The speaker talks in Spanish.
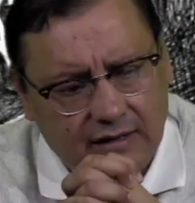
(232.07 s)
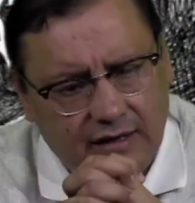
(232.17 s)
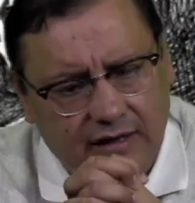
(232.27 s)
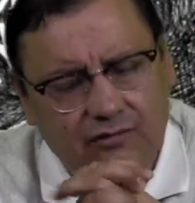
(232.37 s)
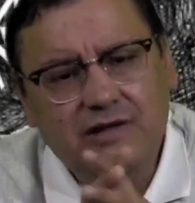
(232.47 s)

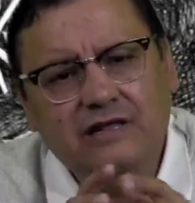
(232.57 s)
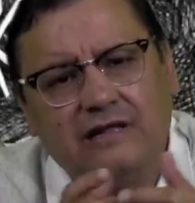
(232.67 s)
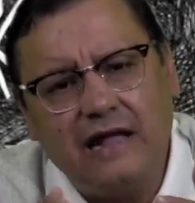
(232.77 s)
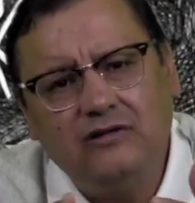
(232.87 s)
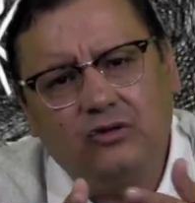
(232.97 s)
un
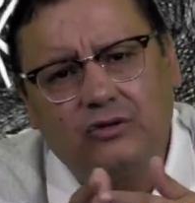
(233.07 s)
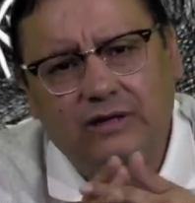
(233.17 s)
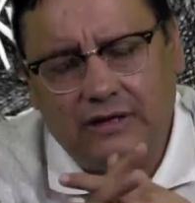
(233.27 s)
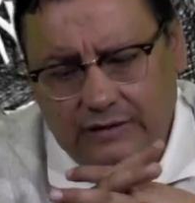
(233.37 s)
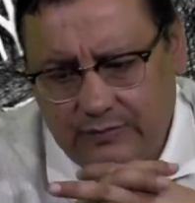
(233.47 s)
intento
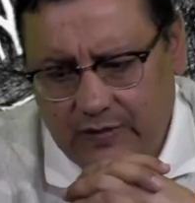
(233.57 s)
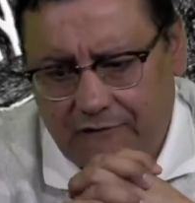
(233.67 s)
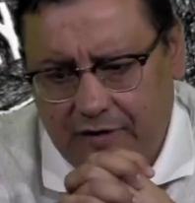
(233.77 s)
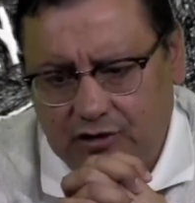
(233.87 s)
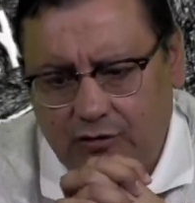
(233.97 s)
de
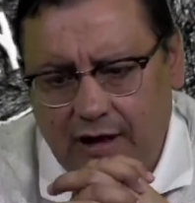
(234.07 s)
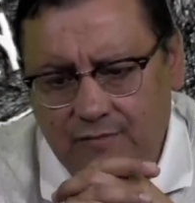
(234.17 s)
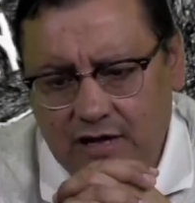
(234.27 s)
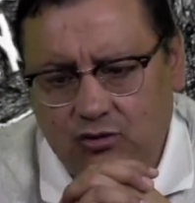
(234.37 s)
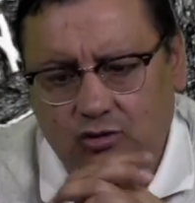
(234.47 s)

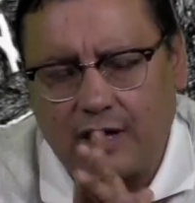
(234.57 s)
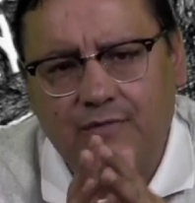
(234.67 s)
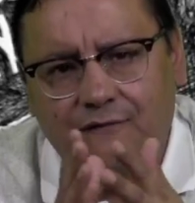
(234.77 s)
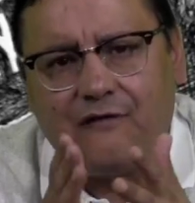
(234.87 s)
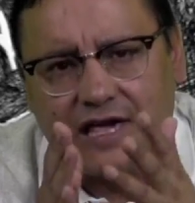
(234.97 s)
perfeccionamiento
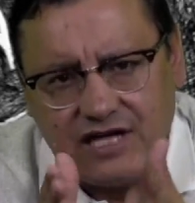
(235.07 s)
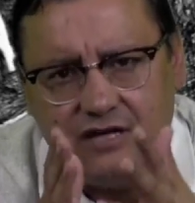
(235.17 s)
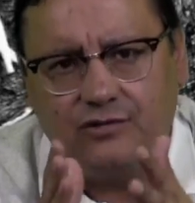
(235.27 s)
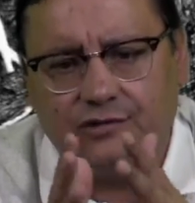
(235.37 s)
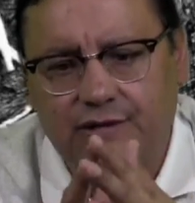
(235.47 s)
también
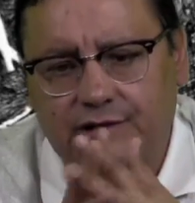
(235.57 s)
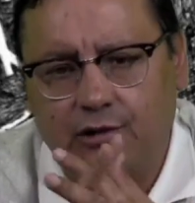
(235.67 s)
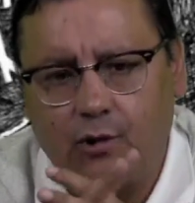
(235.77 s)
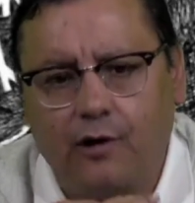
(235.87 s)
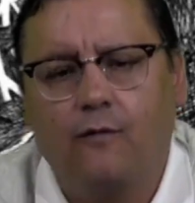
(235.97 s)
fallido, desde
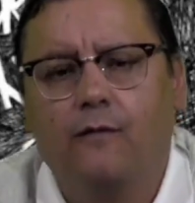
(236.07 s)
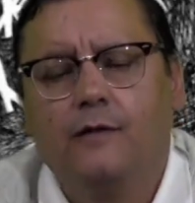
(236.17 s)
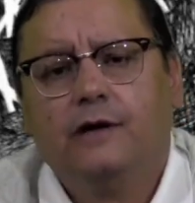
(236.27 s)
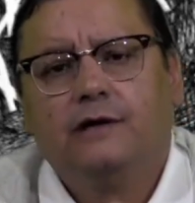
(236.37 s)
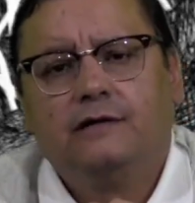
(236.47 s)
luego,
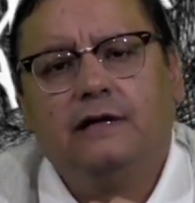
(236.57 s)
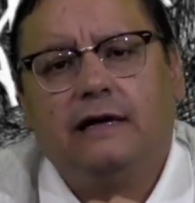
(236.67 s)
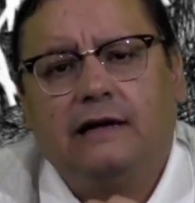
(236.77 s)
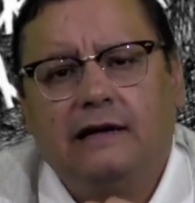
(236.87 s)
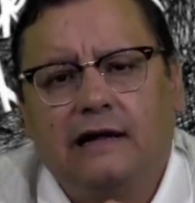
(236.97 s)

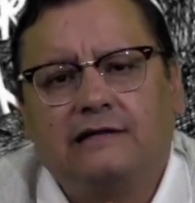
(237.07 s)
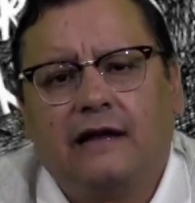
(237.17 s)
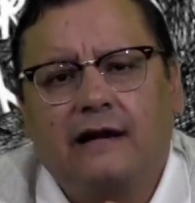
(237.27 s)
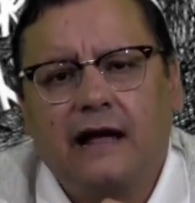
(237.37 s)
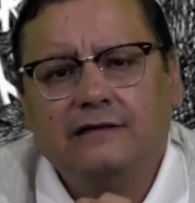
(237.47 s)
de la
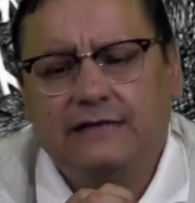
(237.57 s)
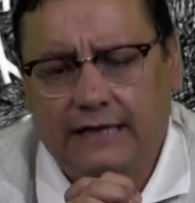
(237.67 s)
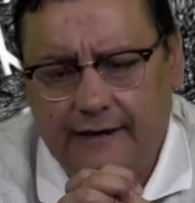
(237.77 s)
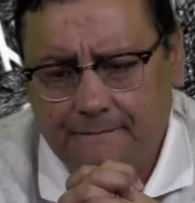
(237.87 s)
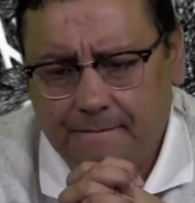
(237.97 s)

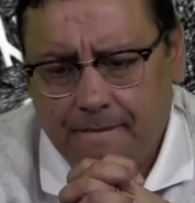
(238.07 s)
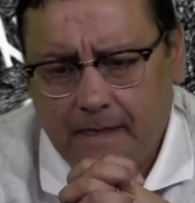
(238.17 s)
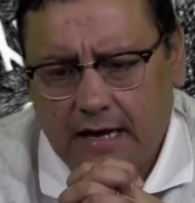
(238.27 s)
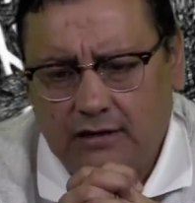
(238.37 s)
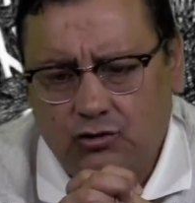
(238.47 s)
alternancia,
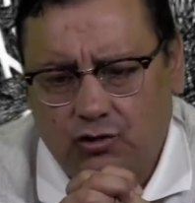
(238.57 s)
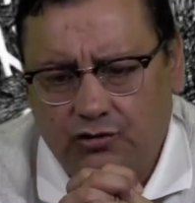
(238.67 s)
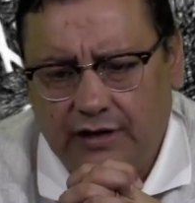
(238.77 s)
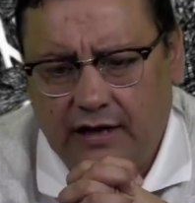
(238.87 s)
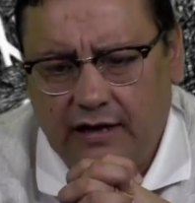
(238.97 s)
en
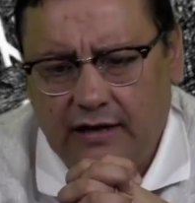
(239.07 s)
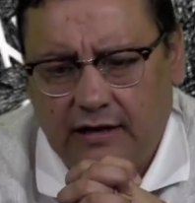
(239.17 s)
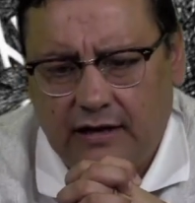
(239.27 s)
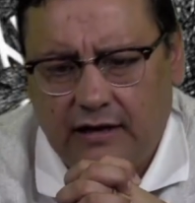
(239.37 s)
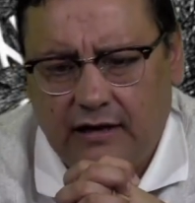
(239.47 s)
donde
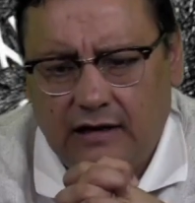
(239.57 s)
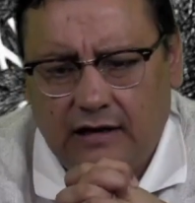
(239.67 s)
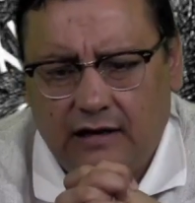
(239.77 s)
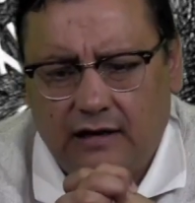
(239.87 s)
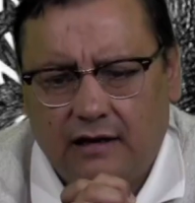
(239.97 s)

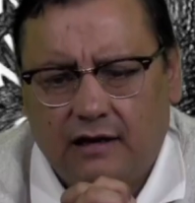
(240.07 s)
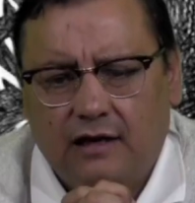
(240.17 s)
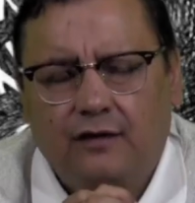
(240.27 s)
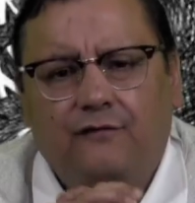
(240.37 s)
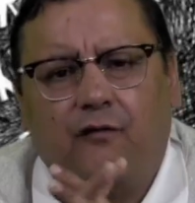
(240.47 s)
eh,
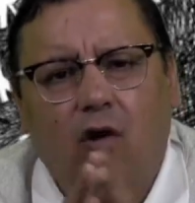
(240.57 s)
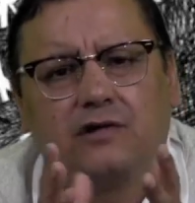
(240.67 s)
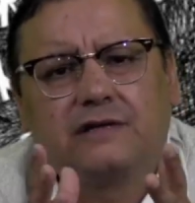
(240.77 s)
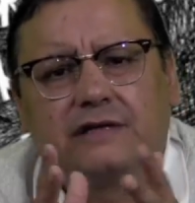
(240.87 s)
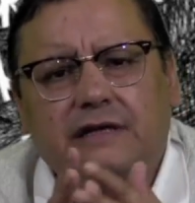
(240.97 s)

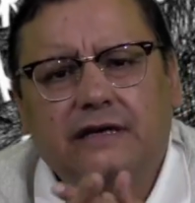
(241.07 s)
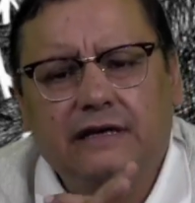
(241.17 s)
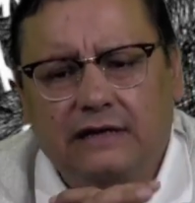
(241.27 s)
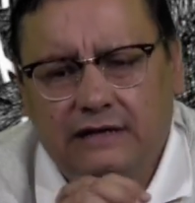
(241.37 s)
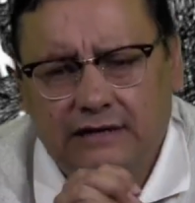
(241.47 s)
Fox,
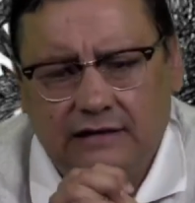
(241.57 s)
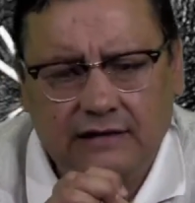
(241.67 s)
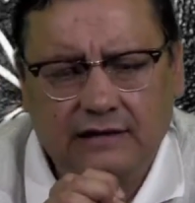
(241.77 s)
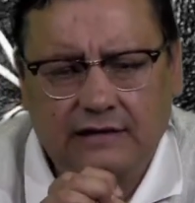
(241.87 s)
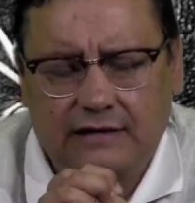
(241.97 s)

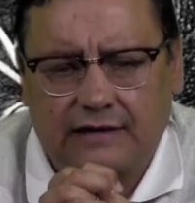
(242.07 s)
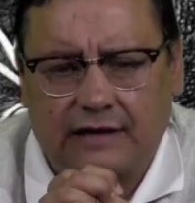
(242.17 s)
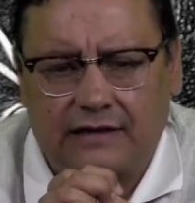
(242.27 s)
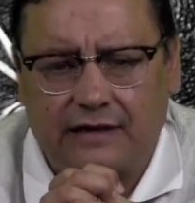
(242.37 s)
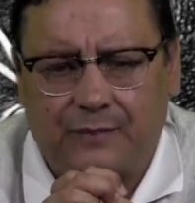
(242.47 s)
el
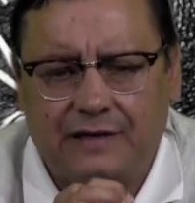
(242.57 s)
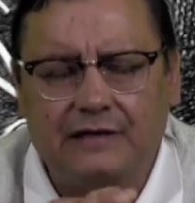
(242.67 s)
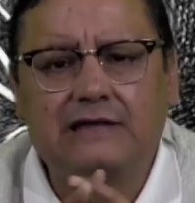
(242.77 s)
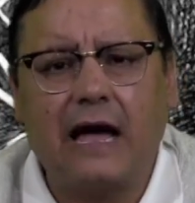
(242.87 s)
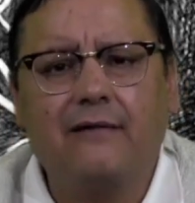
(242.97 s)
que se
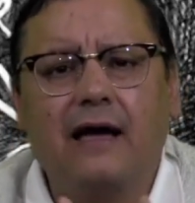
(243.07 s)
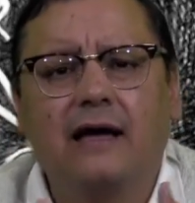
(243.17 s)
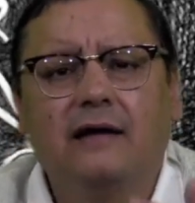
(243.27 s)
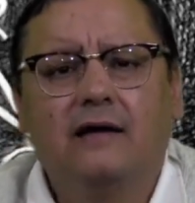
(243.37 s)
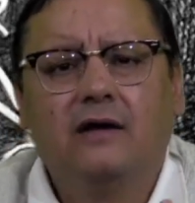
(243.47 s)

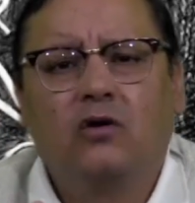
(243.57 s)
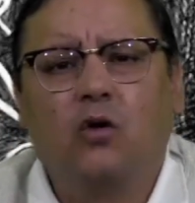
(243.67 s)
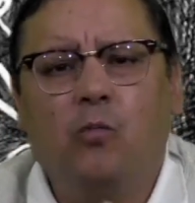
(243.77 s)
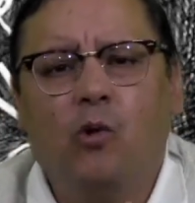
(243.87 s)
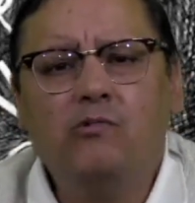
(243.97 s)
presentaba
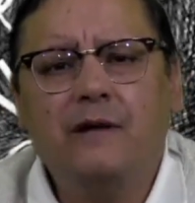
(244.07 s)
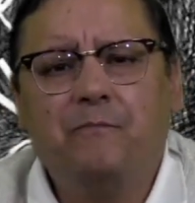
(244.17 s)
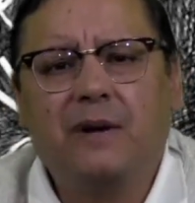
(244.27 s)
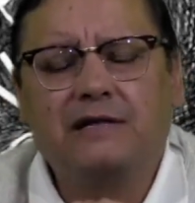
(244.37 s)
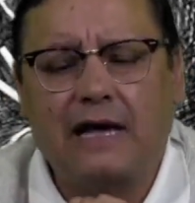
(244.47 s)
como un
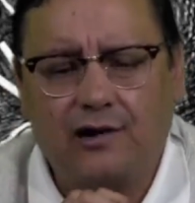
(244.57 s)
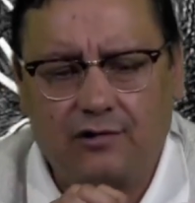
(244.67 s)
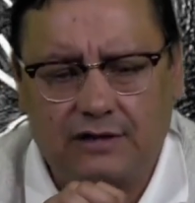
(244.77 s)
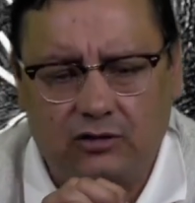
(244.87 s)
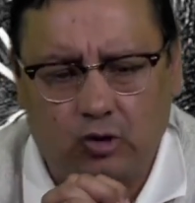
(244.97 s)
empresario
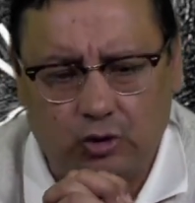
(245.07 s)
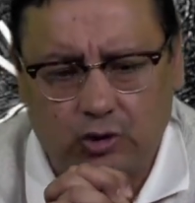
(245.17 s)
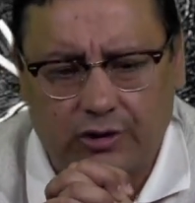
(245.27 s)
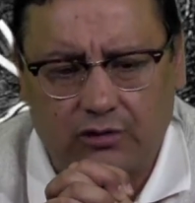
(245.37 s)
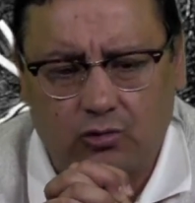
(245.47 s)

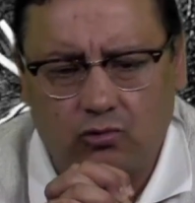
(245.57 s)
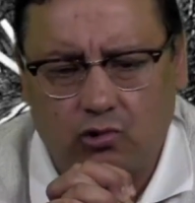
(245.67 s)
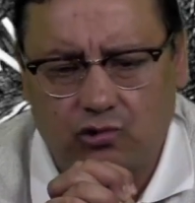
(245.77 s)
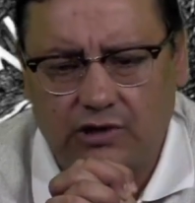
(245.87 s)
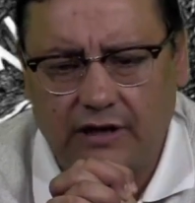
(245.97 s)
exitoso,
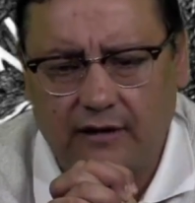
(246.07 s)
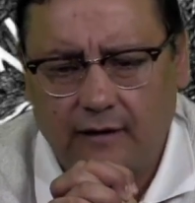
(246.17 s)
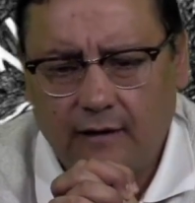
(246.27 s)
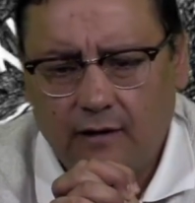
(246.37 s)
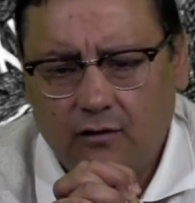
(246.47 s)
resultó ser
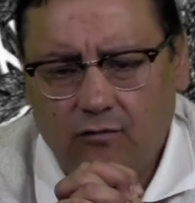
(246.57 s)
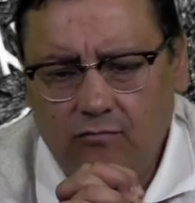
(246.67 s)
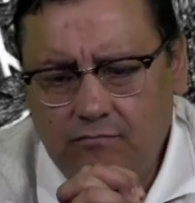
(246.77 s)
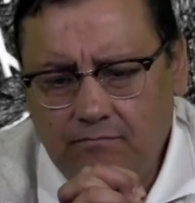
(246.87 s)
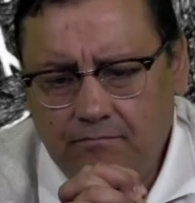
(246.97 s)

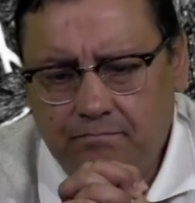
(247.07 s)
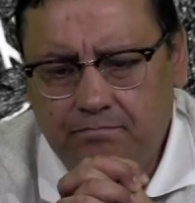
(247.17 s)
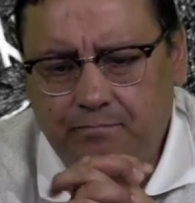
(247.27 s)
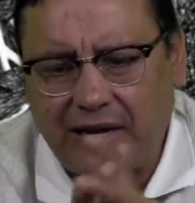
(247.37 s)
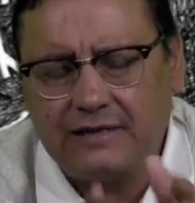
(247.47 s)
un
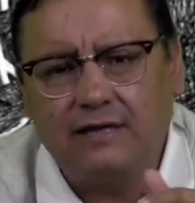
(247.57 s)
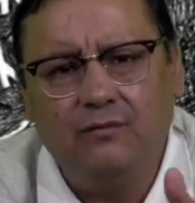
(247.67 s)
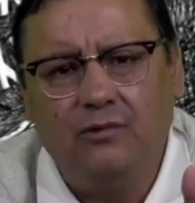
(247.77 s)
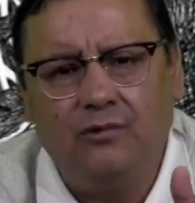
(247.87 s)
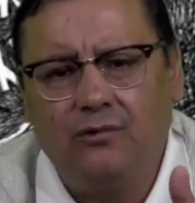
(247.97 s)

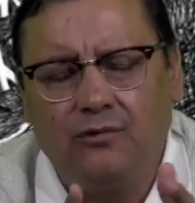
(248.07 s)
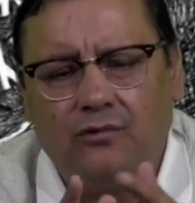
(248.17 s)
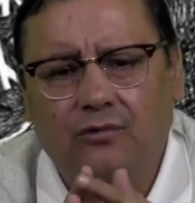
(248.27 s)
pésimo